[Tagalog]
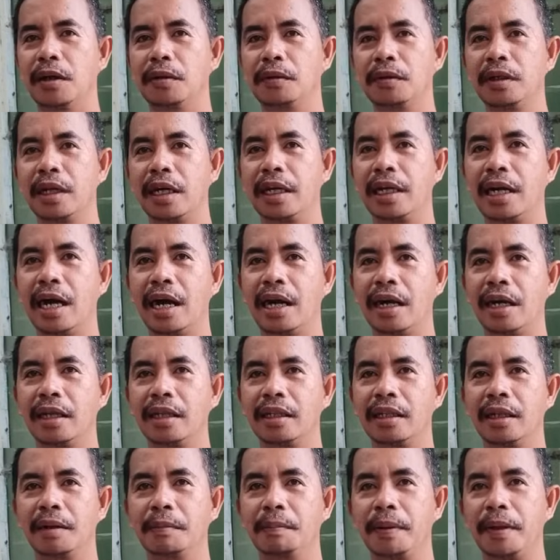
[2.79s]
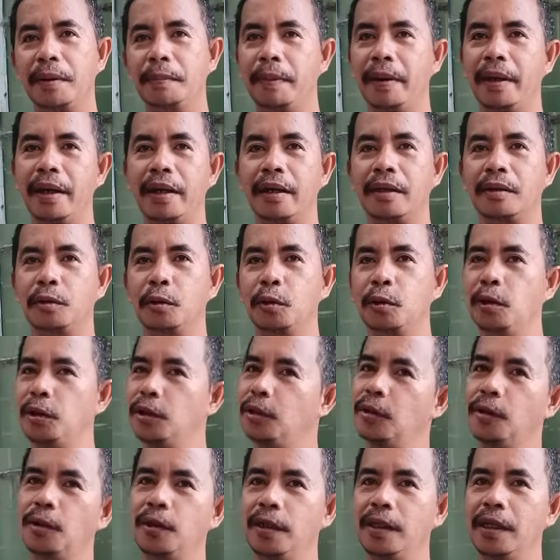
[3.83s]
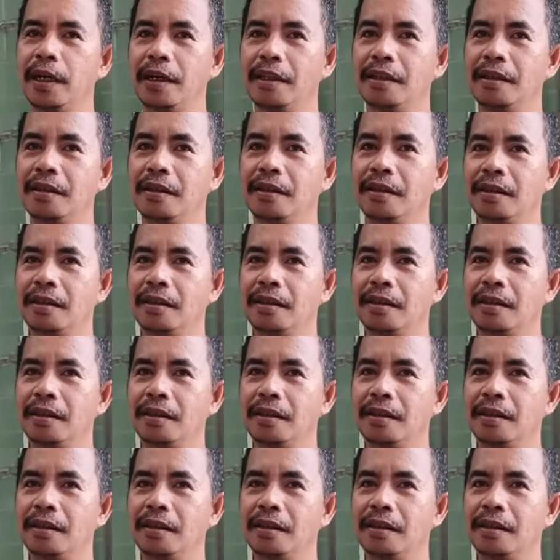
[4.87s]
ako nagkakat ng prepare. Tuloy-tuloy yan.